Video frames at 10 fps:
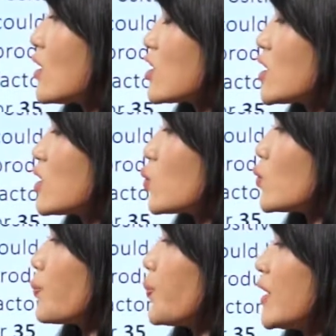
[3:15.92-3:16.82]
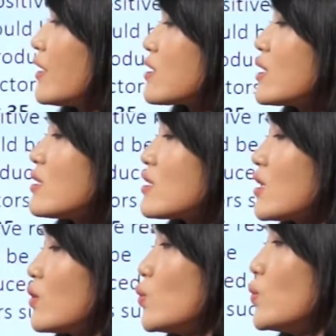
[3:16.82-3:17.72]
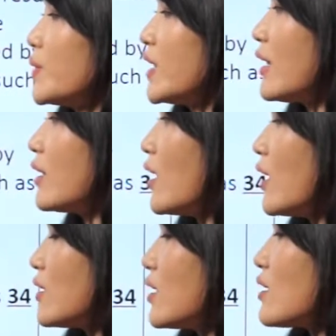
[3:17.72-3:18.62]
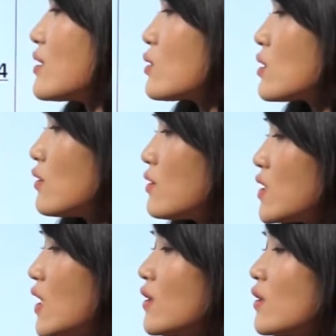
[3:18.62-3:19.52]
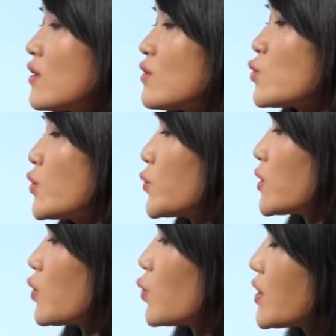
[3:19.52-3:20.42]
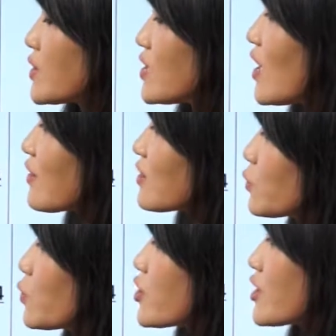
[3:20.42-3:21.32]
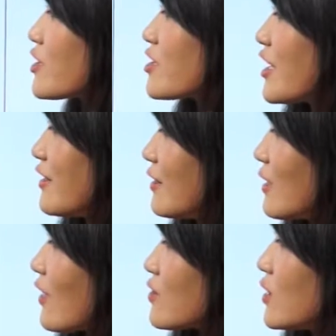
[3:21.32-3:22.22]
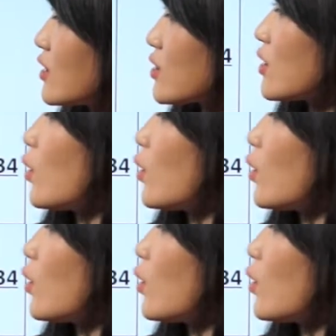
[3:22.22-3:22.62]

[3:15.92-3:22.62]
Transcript: 的试图辨认这个图片。那 s e n d e r 作用的对象如果是个人呢，这里是